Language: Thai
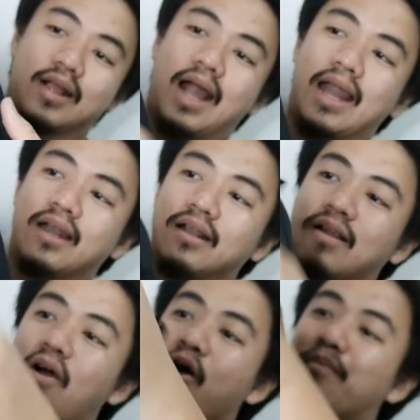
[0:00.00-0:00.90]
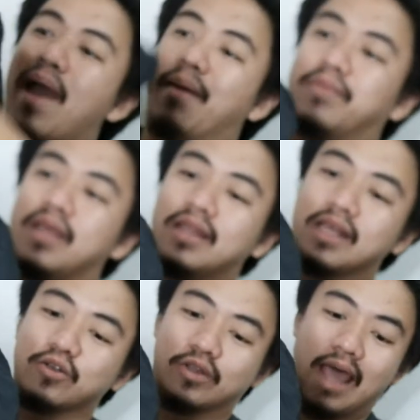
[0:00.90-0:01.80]
การออกแบบที่ตี
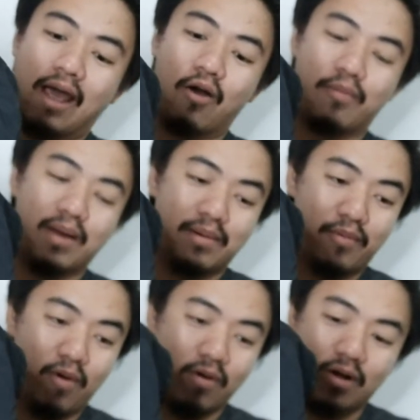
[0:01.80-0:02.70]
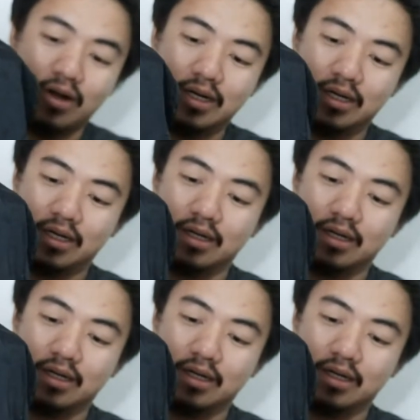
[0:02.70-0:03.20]
โจทย์แตกของพามาโบก็คือ